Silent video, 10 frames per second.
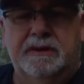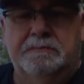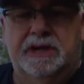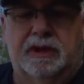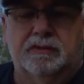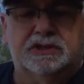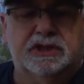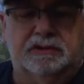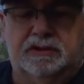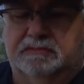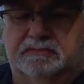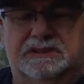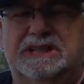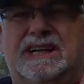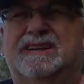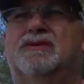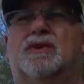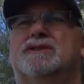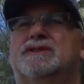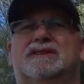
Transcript: mit dem Rucksack und irgendwas,